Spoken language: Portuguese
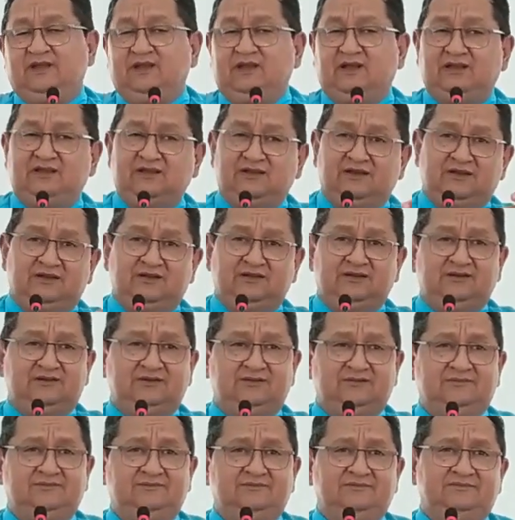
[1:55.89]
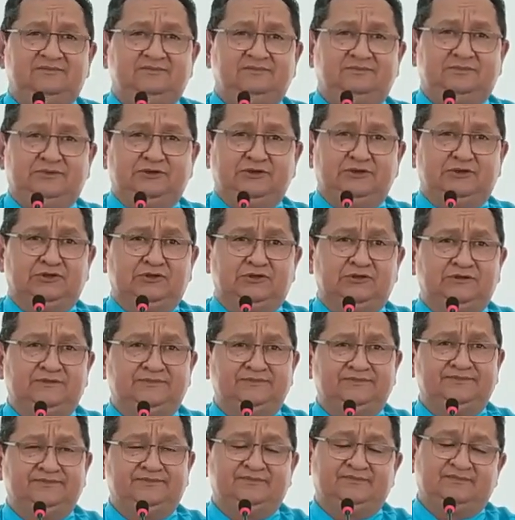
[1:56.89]
E aí ele pulou
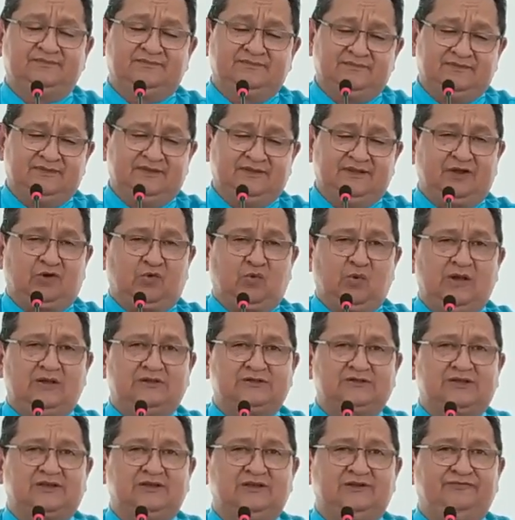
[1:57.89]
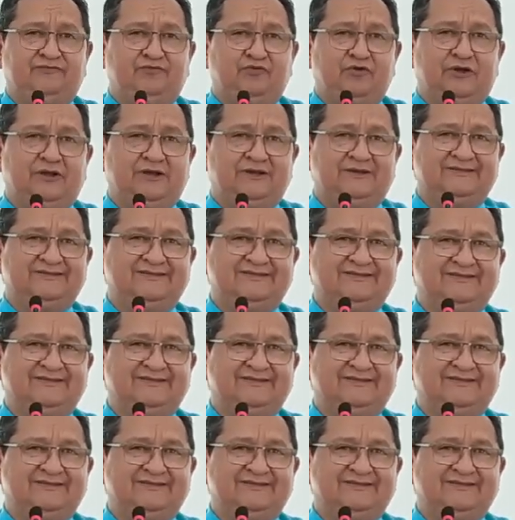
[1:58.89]
e quase que ele foi